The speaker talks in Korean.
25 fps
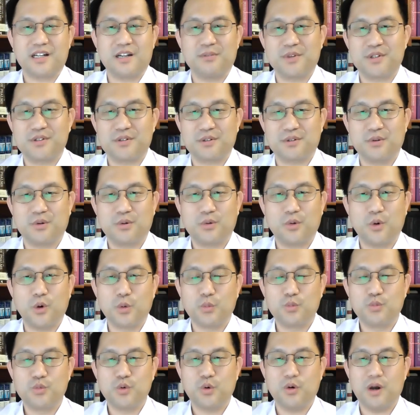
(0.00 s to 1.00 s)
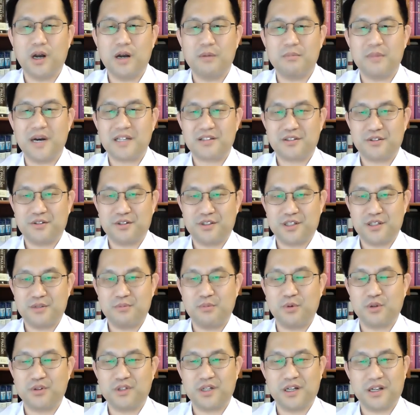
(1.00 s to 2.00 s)
알면서도 공포와 맞서지
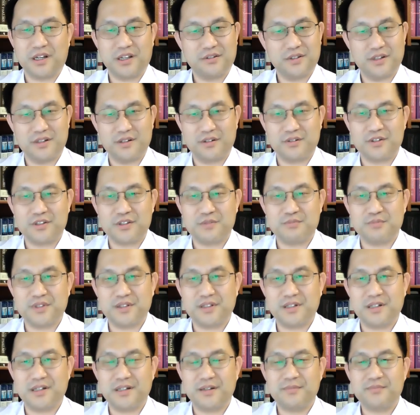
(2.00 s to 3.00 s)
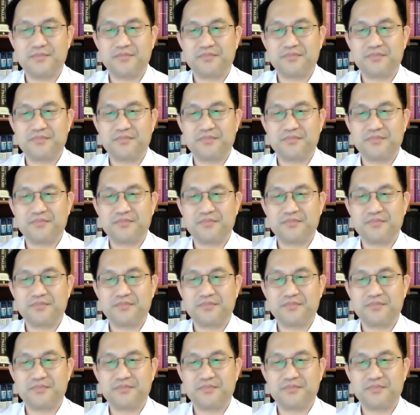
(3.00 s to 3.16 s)
못하게 되는 것입니다.